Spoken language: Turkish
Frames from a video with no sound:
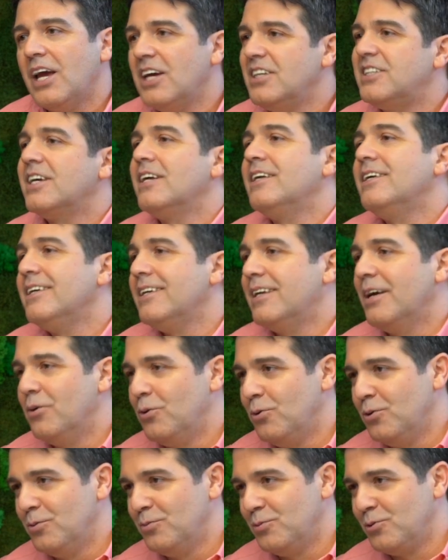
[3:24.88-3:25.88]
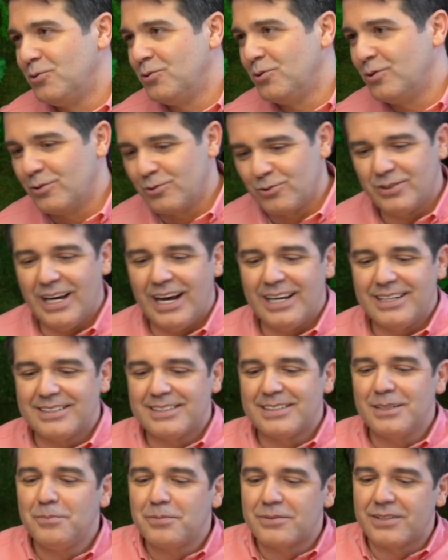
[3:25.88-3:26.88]
eceliyle ölümü diyoruz. yani
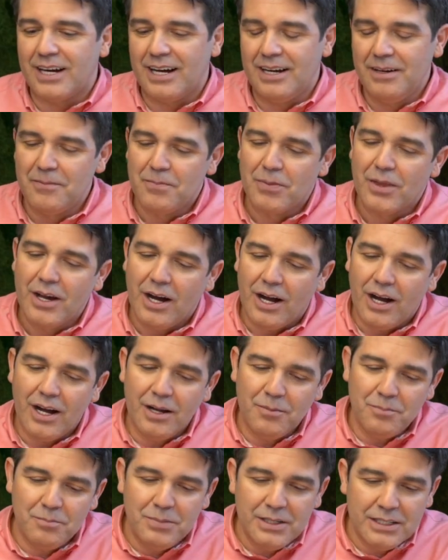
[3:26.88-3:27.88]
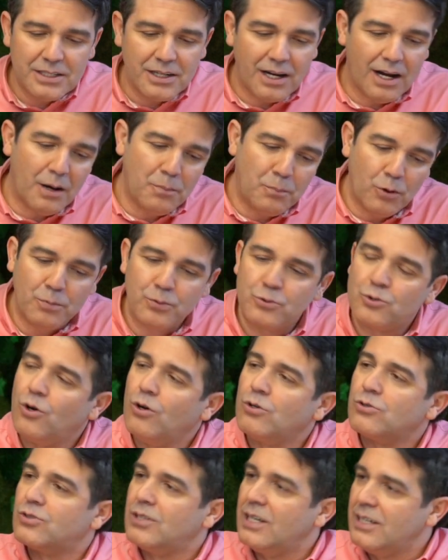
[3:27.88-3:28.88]
tıpta bir
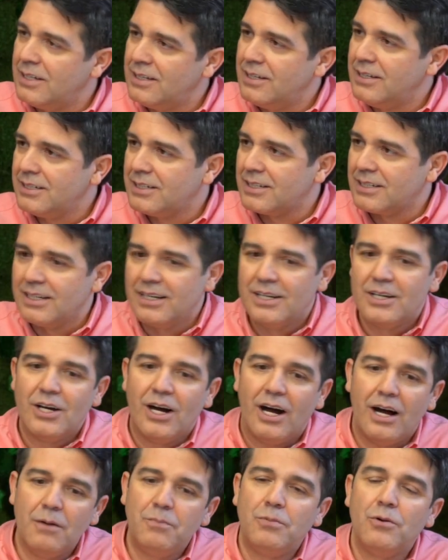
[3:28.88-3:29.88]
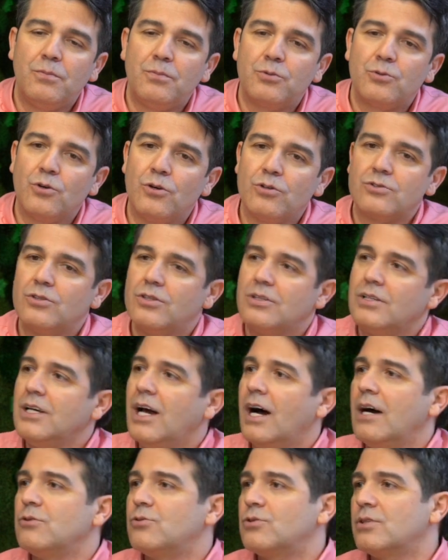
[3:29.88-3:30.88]
apoptoz denilir. Apoptoz
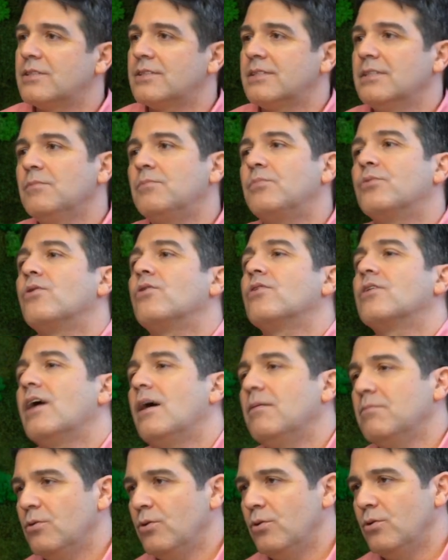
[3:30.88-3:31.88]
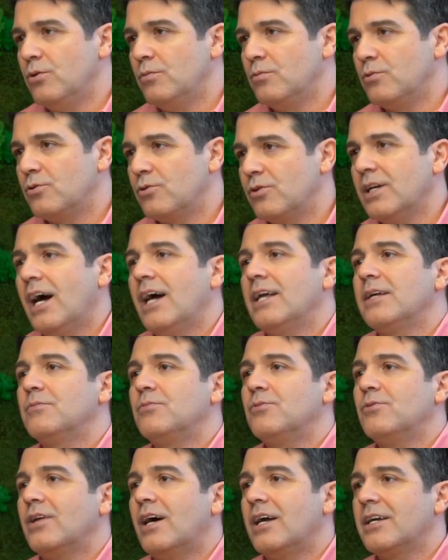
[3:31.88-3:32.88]
yağ hücresinin programlı ölümüdür. Yani
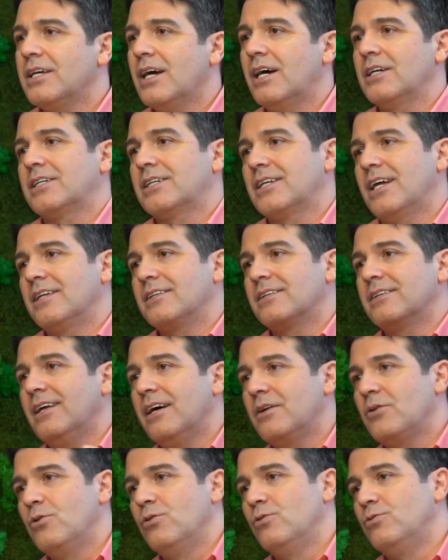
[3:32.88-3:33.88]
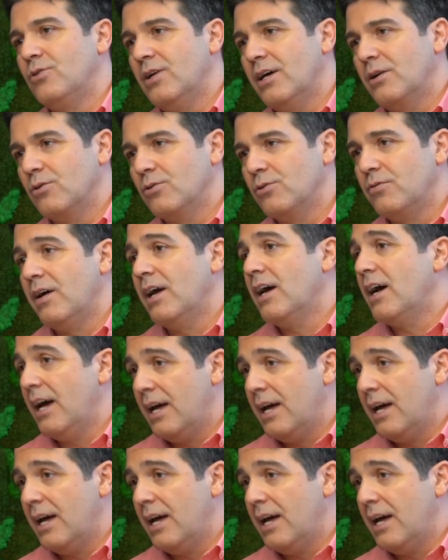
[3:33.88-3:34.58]
bunlar yaşlandılar, öldüler olur veya